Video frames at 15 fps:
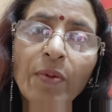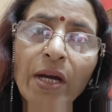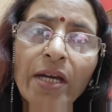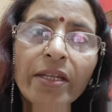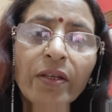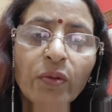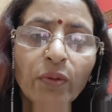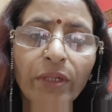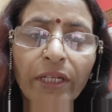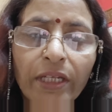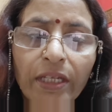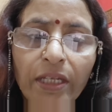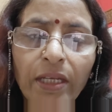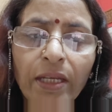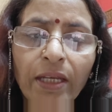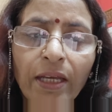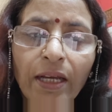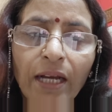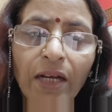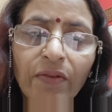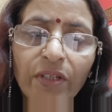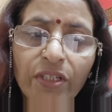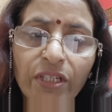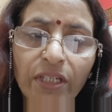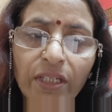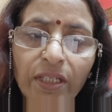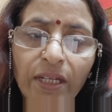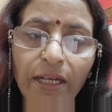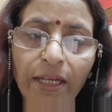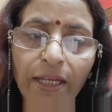आभारी होने की
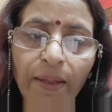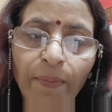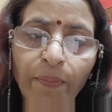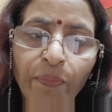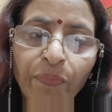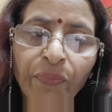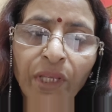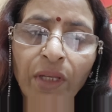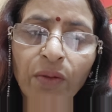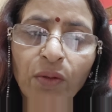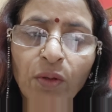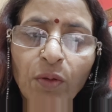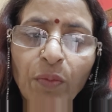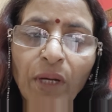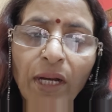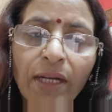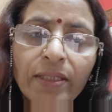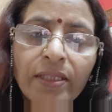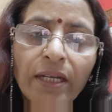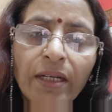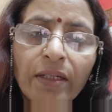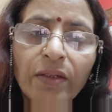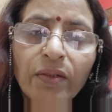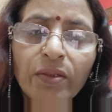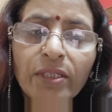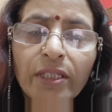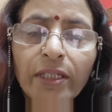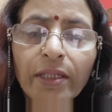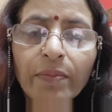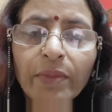आवश्यकता है तो महासागरों
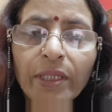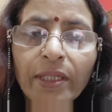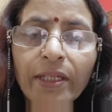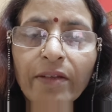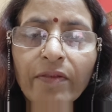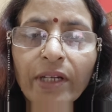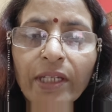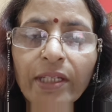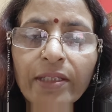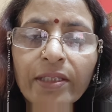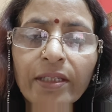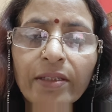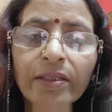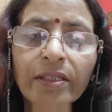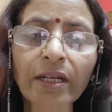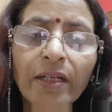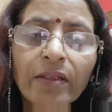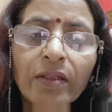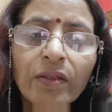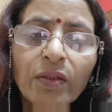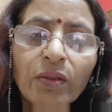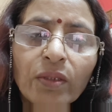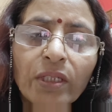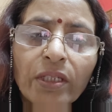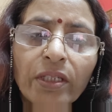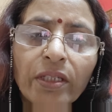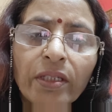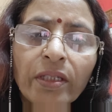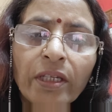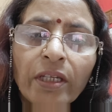से मिलने वाले संसाधनों
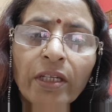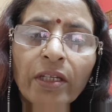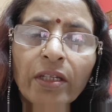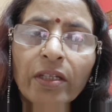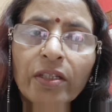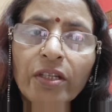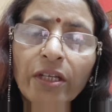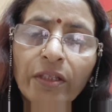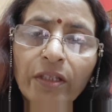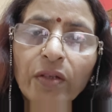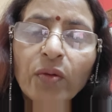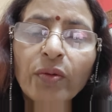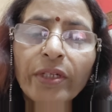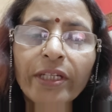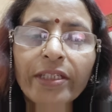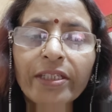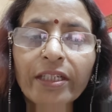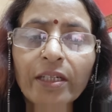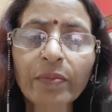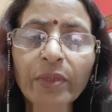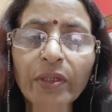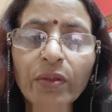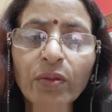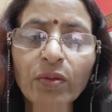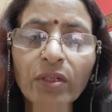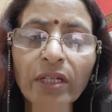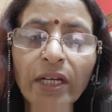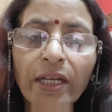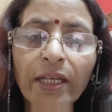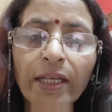की क्षति होने से हमें
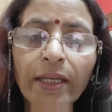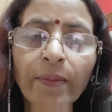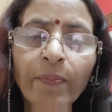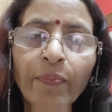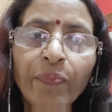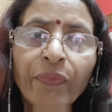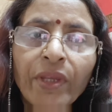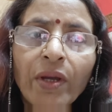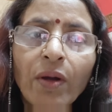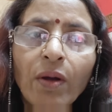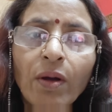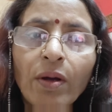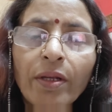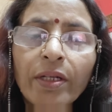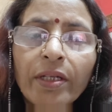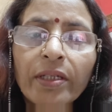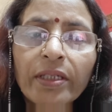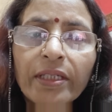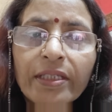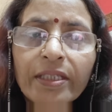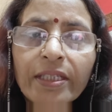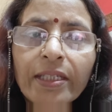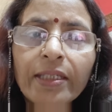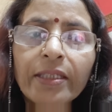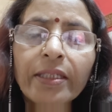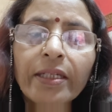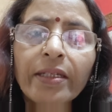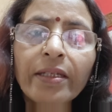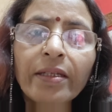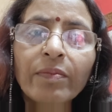रोकना है और
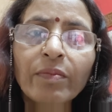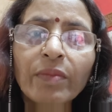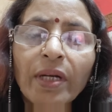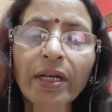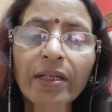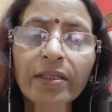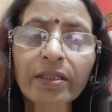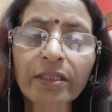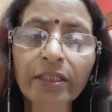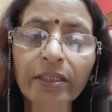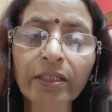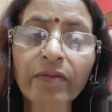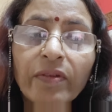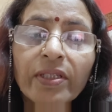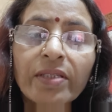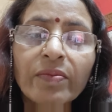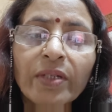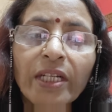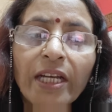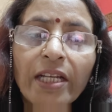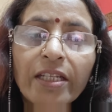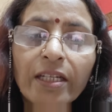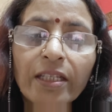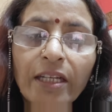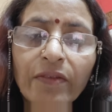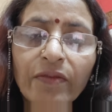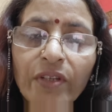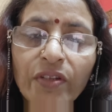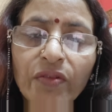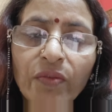इसीलिए महा ये दिवस मनाया जाता
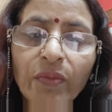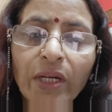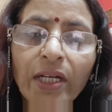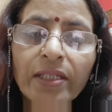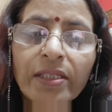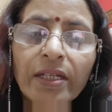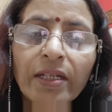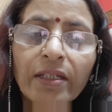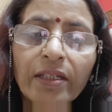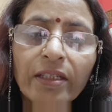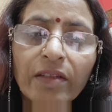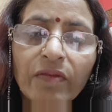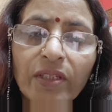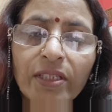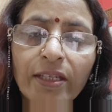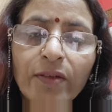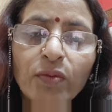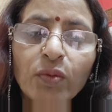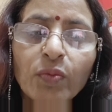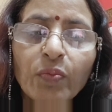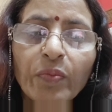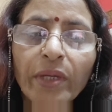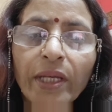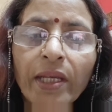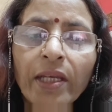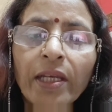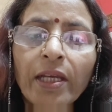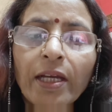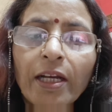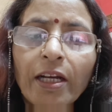है विश्व महासागर दिवस के रूप में